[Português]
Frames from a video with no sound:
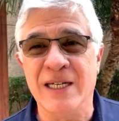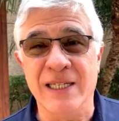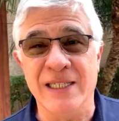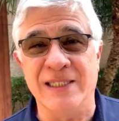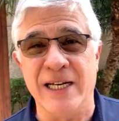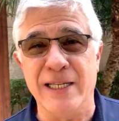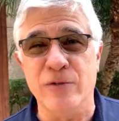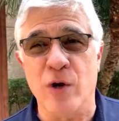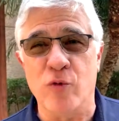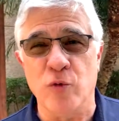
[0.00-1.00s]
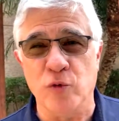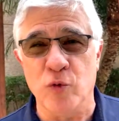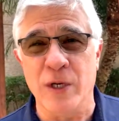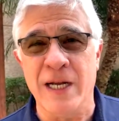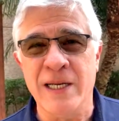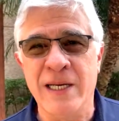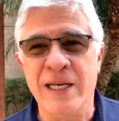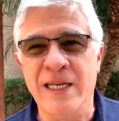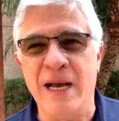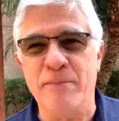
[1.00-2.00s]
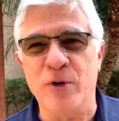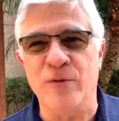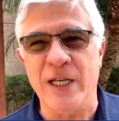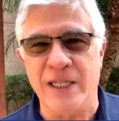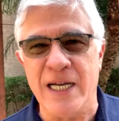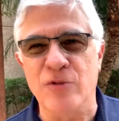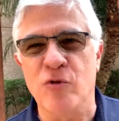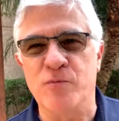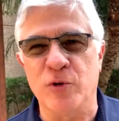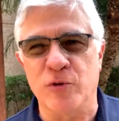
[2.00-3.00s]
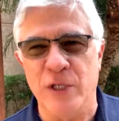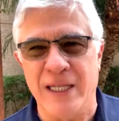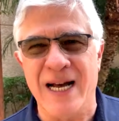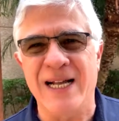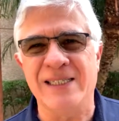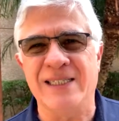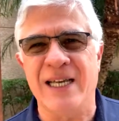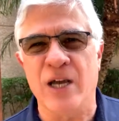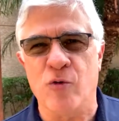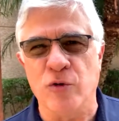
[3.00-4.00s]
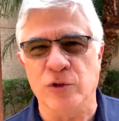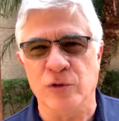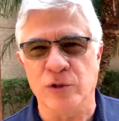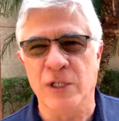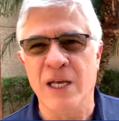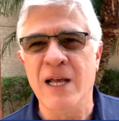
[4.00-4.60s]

discernindo a cultura e aproveitando oportunidades e recursos